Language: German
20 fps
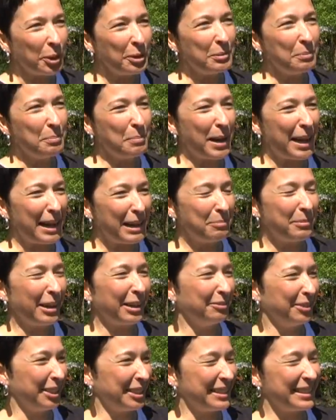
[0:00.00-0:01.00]
neunten Mal
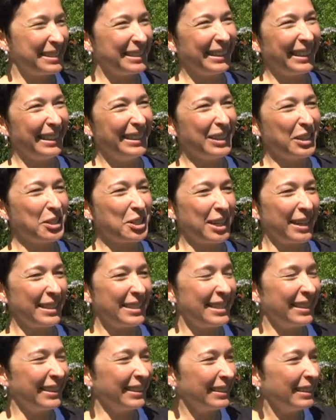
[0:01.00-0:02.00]
machen wir diese
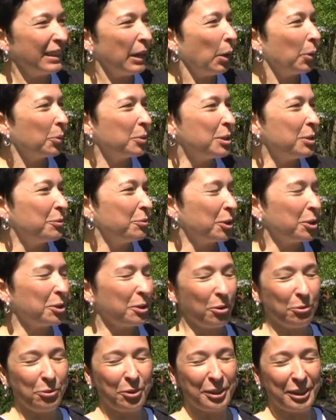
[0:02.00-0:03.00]
Kinderstadt hier und die
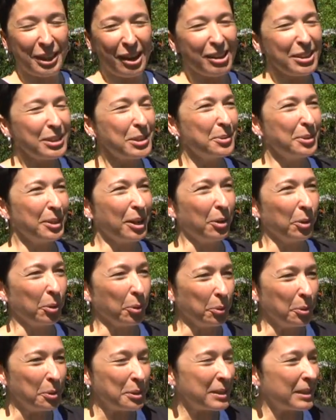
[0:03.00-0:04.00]
wird auch von Jahr zu Jahr
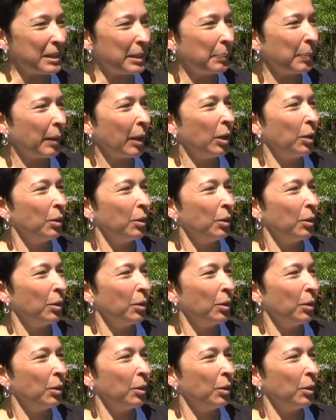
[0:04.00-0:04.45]
größer.